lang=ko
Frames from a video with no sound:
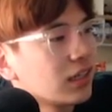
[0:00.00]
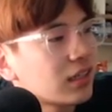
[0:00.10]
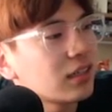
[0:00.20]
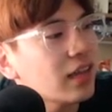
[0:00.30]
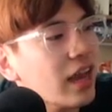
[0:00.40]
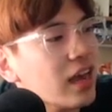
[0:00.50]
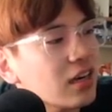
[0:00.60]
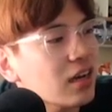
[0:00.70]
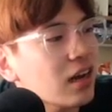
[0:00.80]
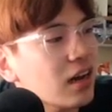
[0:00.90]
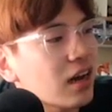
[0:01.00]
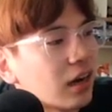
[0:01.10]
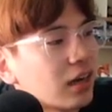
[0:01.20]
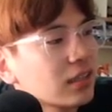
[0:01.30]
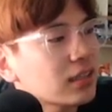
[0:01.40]

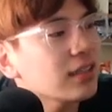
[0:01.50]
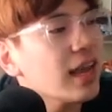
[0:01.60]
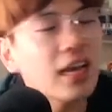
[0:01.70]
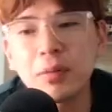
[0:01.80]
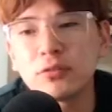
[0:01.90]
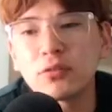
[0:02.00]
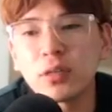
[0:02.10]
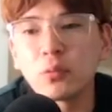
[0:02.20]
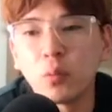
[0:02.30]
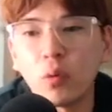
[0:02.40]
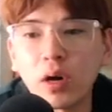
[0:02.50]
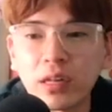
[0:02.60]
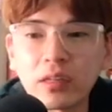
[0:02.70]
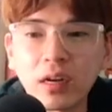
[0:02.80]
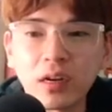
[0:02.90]
드레이크랑 스네이크맨 중에 좀 뭐가
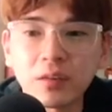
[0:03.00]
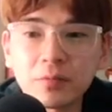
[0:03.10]
낫나?